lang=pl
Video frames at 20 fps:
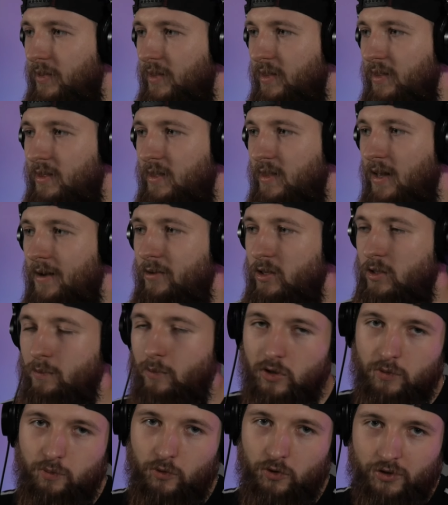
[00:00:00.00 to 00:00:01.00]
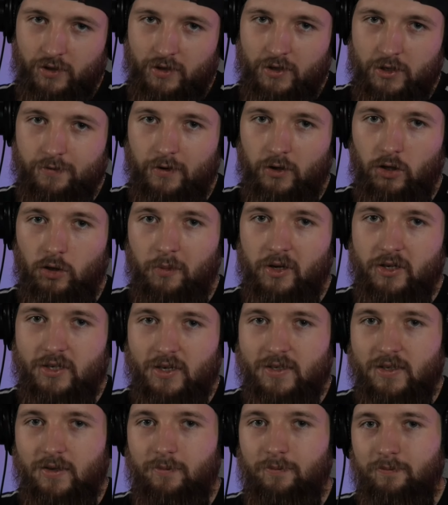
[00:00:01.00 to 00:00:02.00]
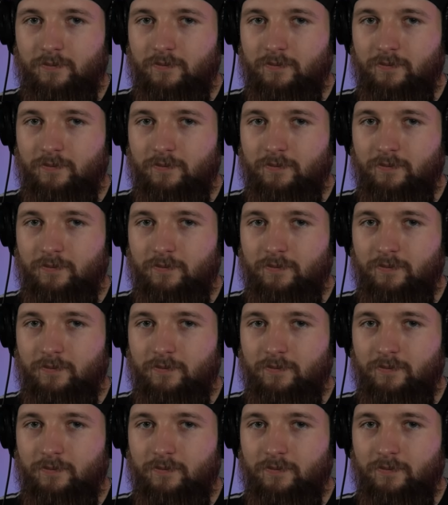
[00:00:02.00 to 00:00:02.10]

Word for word: nawet być może nieświadomie czasem.